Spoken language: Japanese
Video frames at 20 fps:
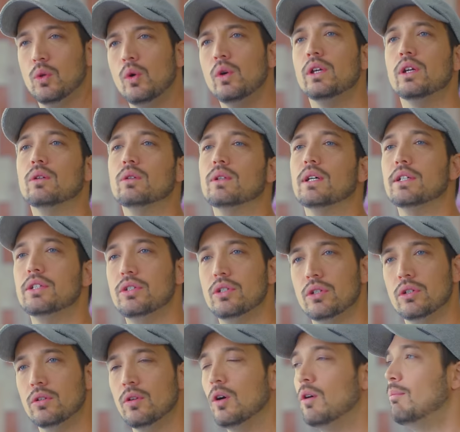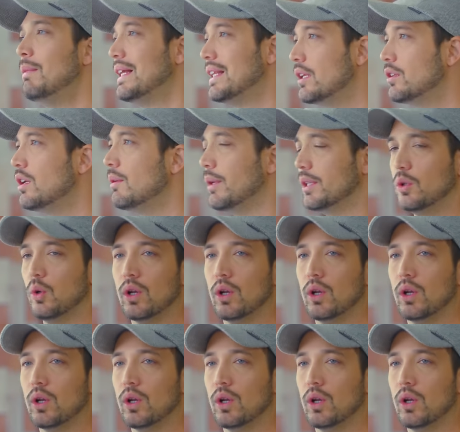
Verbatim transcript: どういうことかっていうと、例えば